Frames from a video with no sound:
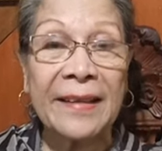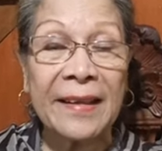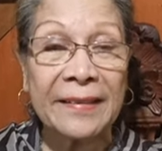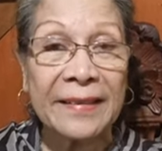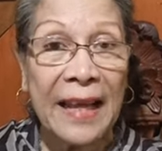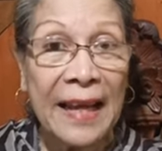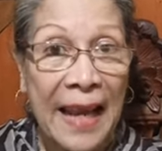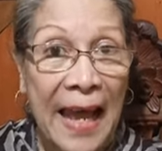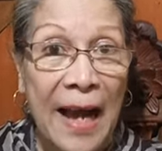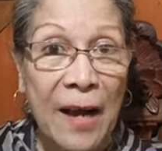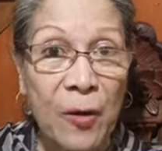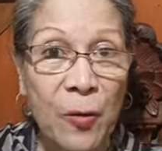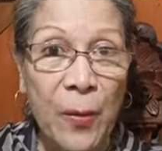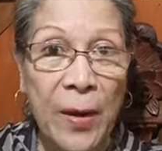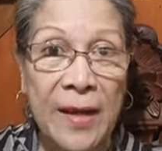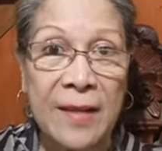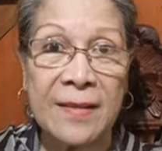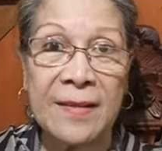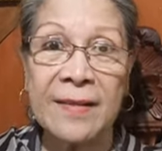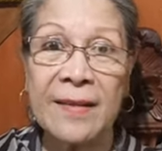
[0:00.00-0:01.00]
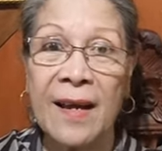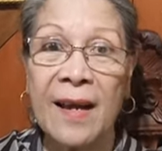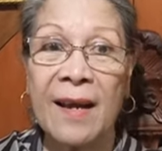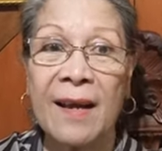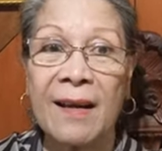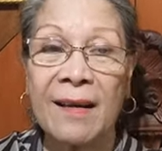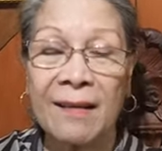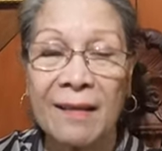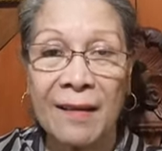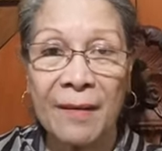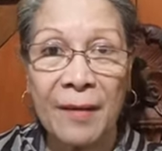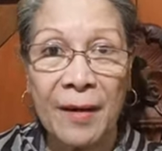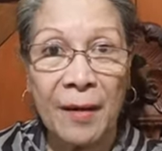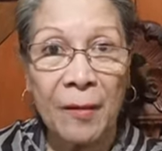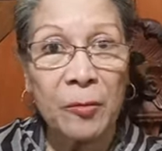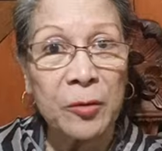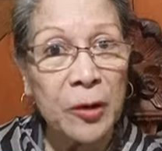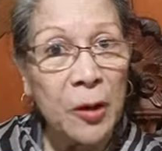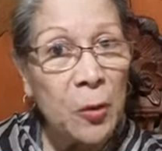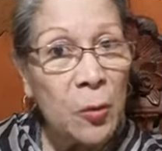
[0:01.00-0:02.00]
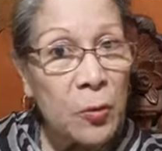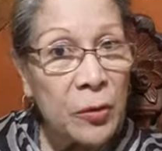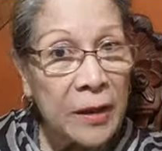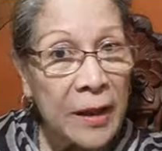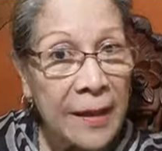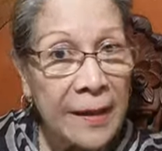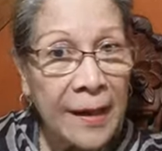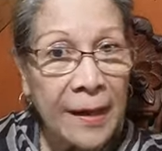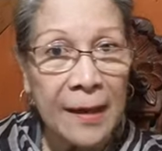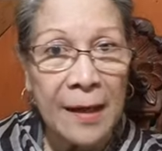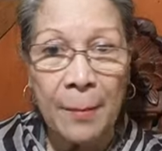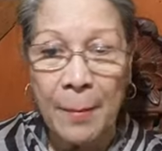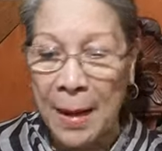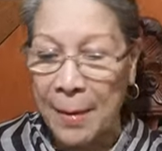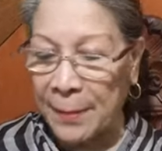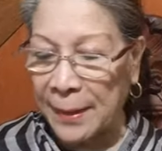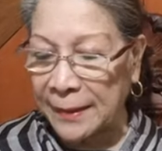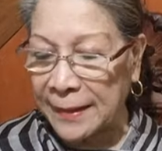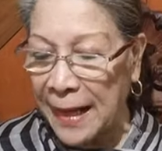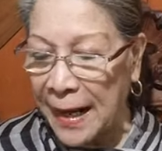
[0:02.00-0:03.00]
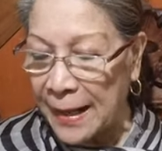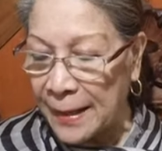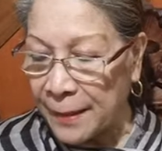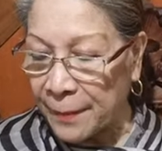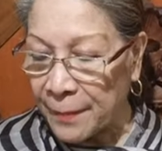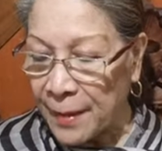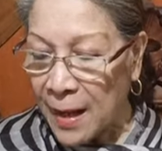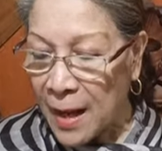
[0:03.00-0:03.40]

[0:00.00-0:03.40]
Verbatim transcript: the, the language na unti-unti nang namamatay.